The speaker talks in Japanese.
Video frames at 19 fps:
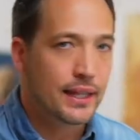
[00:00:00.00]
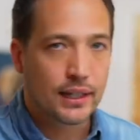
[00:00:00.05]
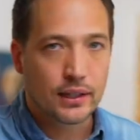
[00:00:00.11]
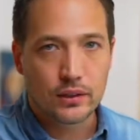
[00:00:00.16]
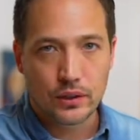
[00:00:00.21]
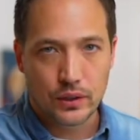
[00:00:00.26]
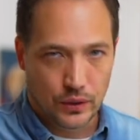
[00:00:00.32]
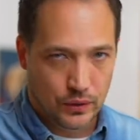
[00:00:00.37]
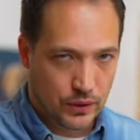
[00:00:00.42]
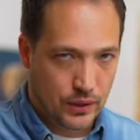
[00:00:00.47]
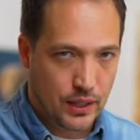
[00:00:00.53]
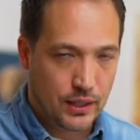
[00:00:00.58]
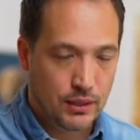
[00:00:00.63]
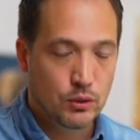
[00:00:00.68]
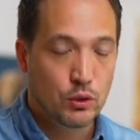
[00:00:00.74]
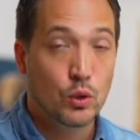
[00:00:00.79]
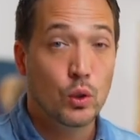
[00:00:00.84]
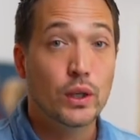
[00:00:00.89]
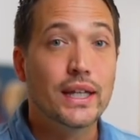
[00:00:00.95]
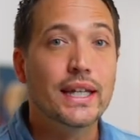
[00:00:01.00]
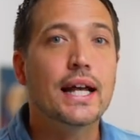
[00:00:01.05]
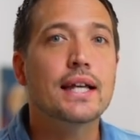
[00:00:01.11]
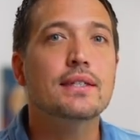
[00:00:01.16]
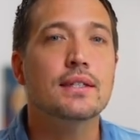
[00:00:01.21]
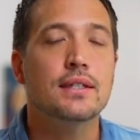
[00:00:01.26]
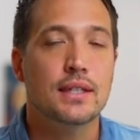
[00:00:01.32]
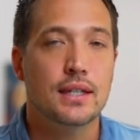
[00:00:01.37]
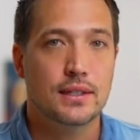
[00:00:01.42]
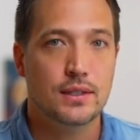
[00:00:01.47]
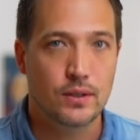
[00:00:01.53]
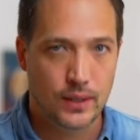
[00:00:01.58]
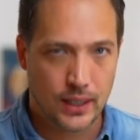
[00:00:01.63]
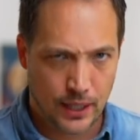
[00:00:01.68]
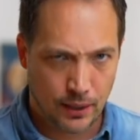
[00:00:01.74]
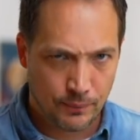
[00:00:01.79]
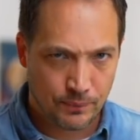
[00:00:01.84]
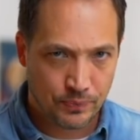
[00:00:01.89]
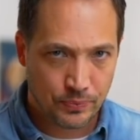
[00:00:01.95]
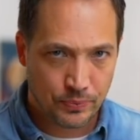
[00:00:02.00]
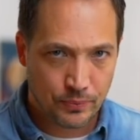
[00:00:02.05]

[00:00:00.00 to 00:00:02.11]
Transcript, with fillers: てくるって動き出すんですよね。